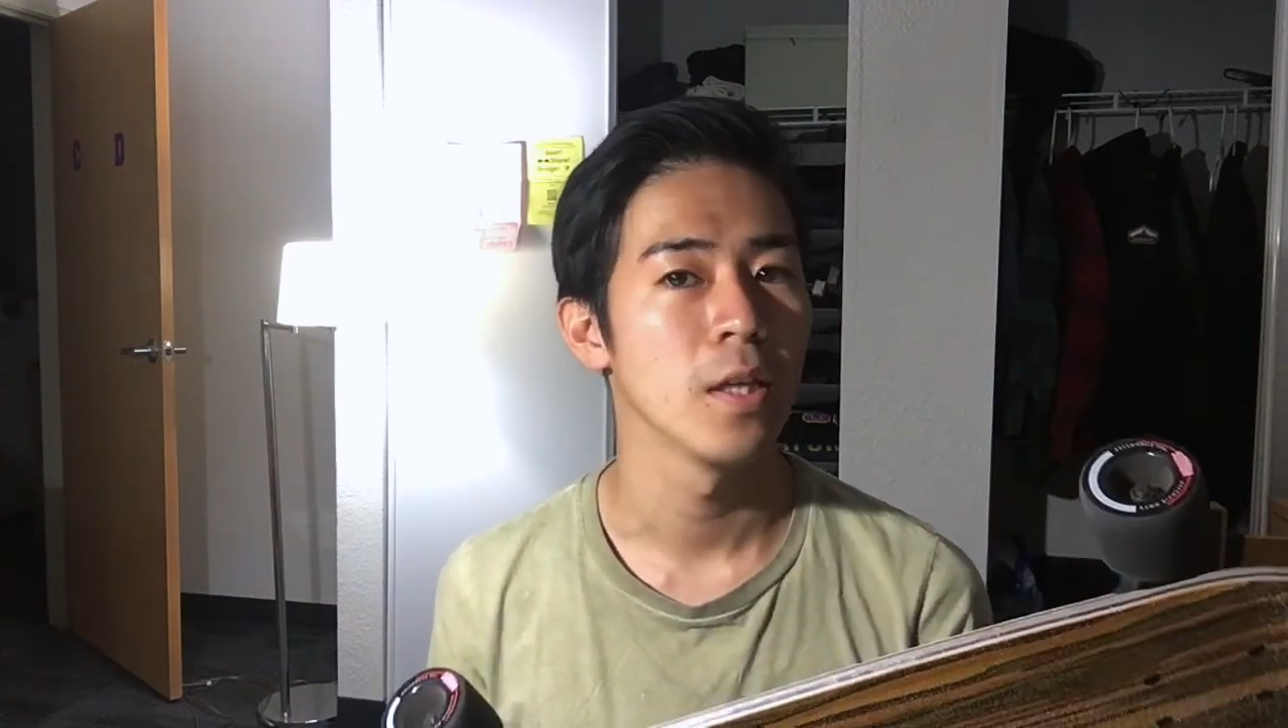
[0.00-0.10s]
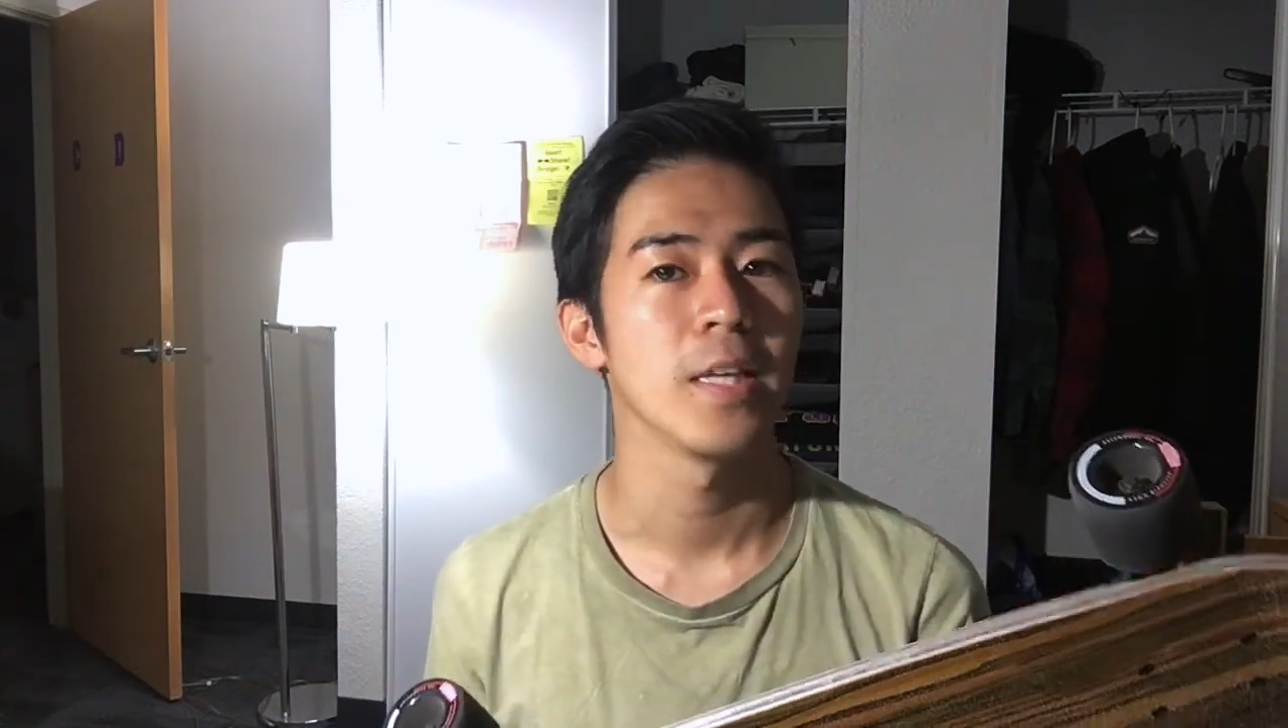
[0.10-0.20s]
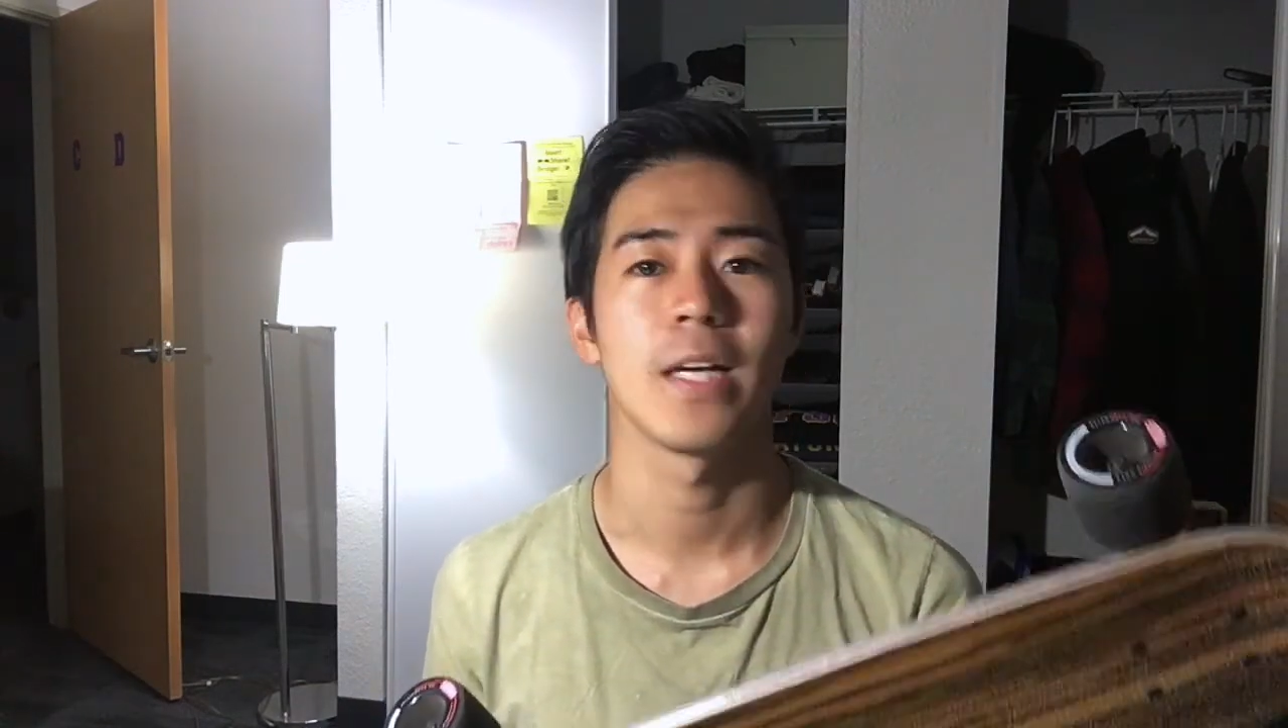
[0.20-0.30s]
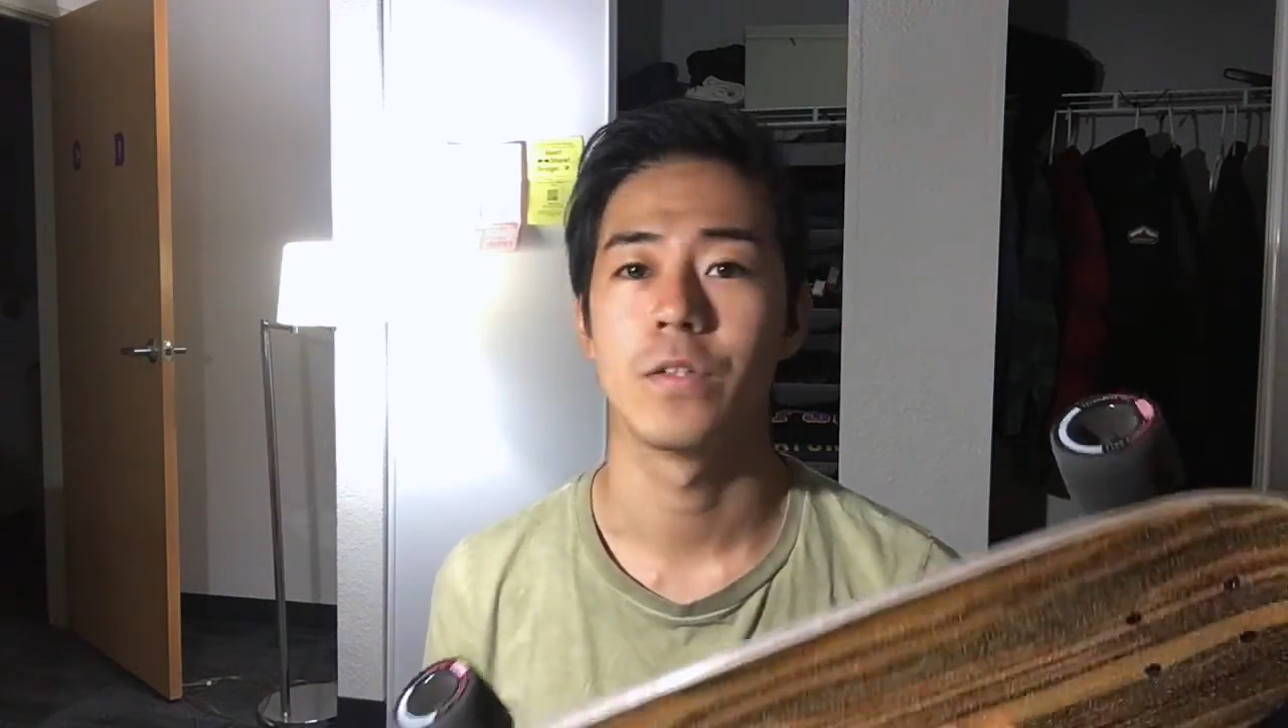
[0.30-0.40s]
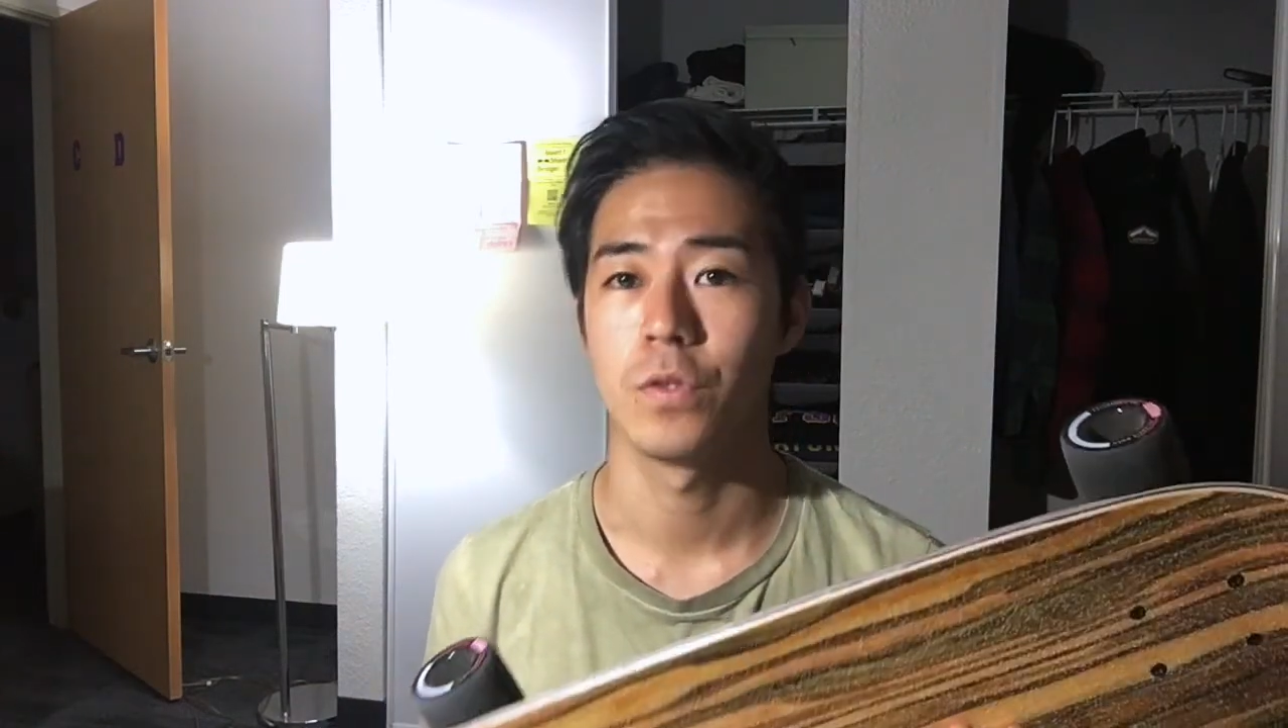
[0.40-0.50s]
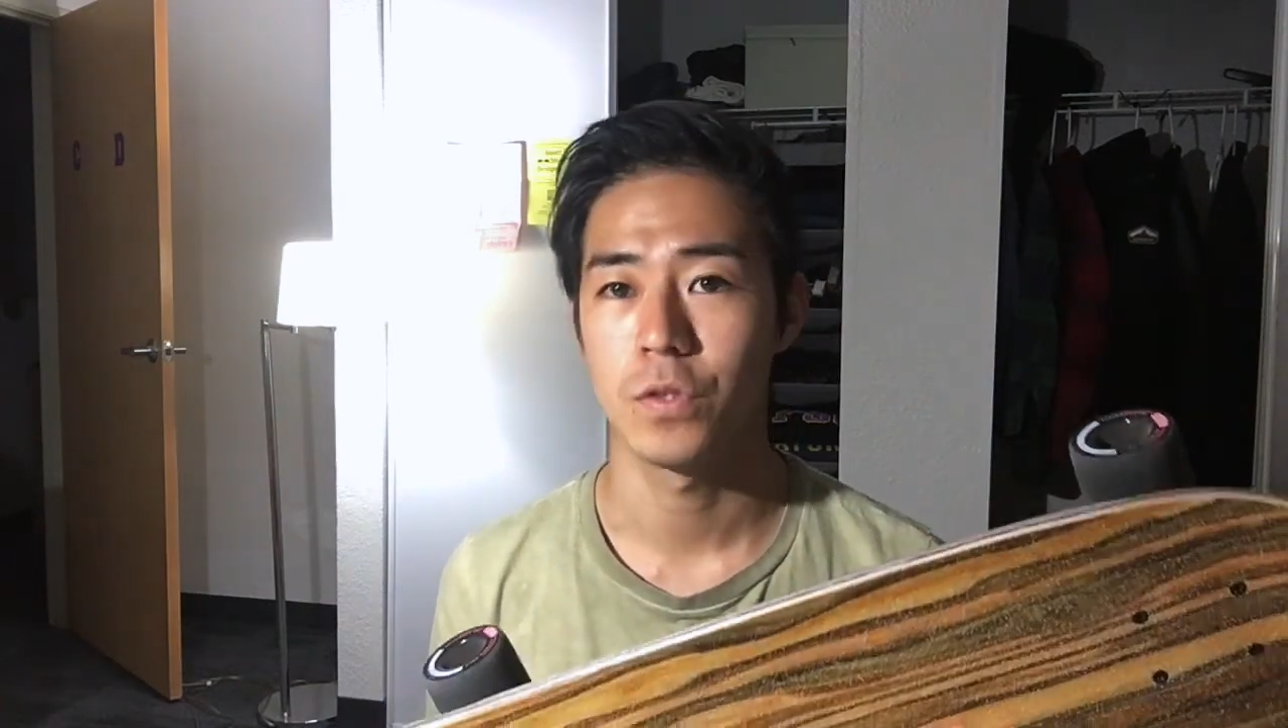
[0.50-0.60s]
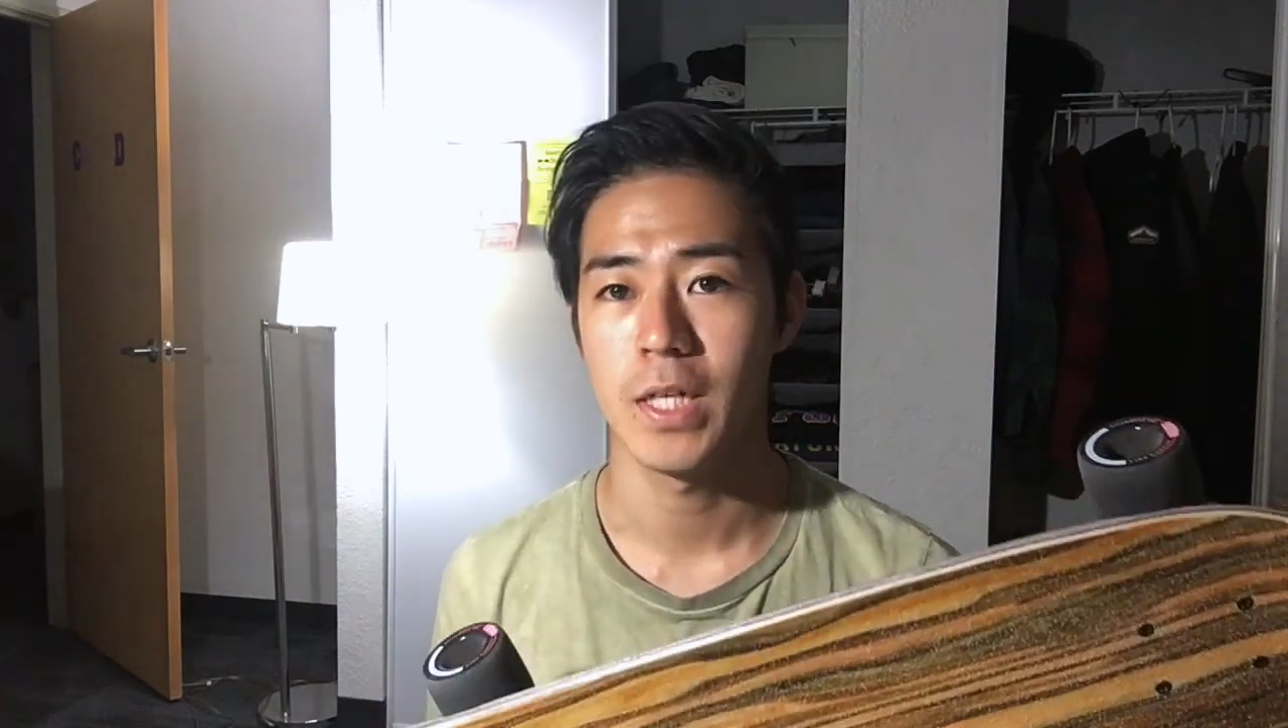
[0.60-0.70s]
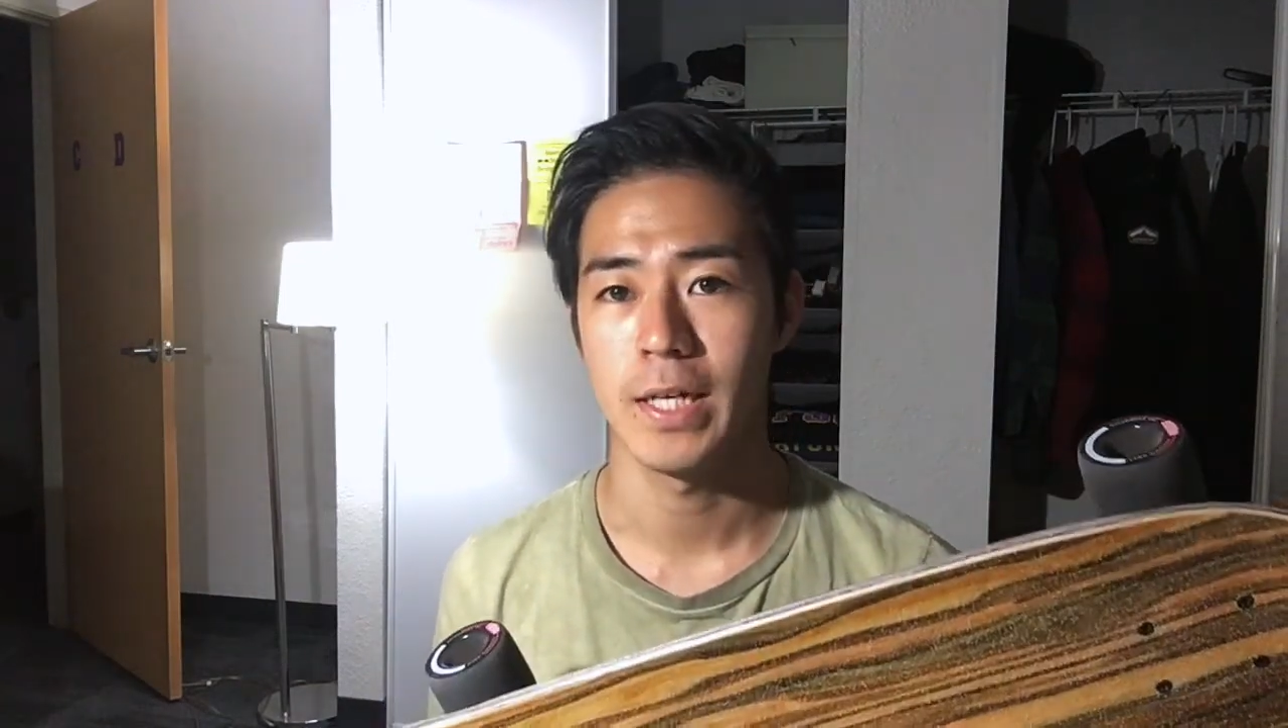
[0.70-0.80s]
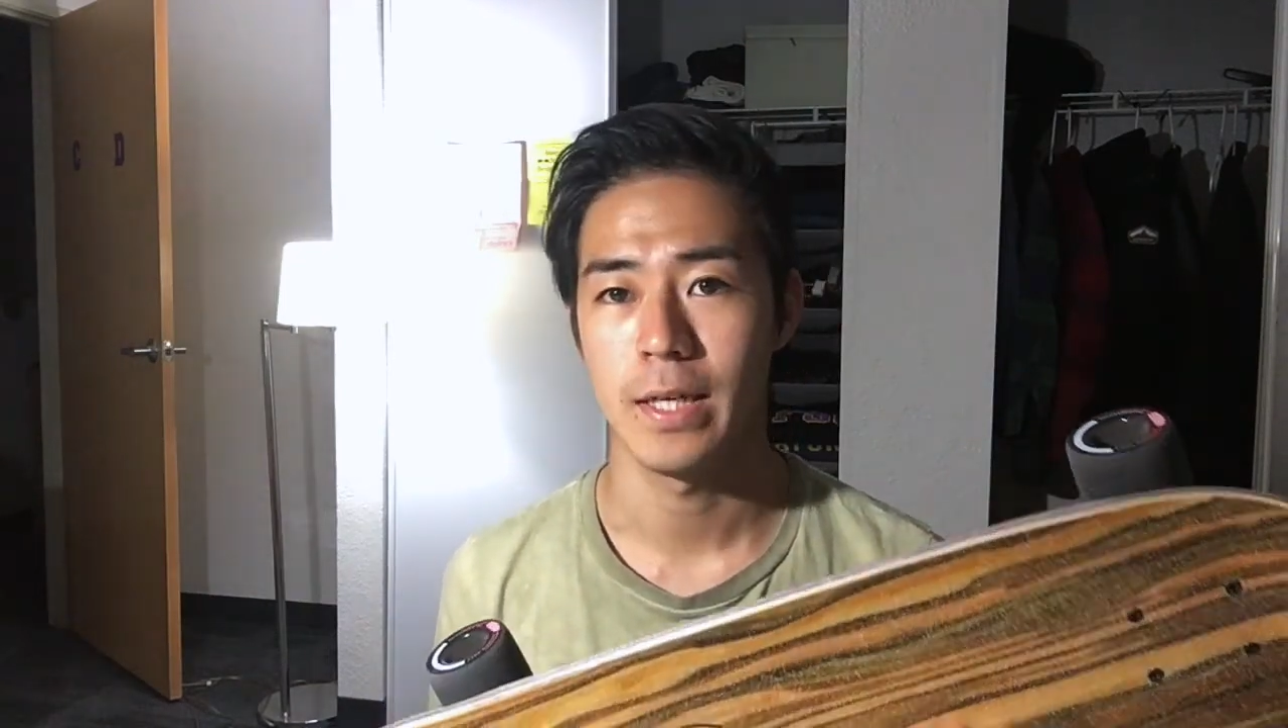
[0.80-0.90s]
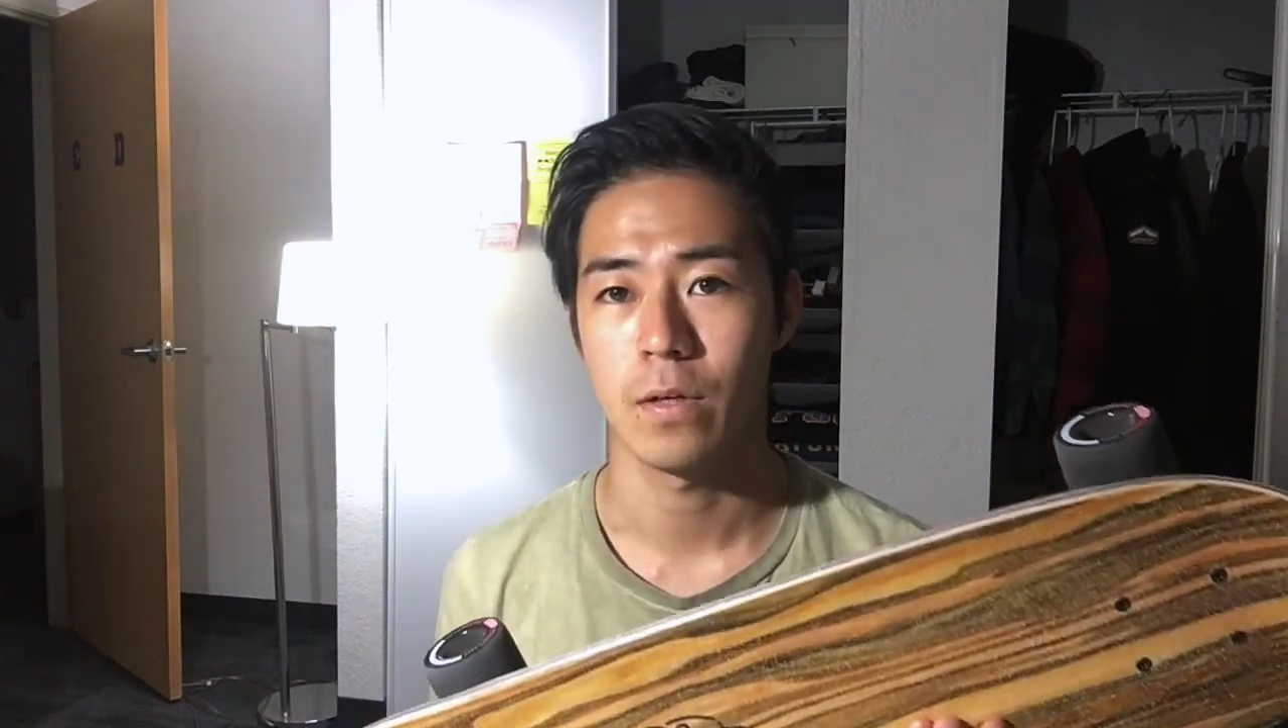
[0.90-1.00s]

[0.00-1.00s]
$100ぐらいで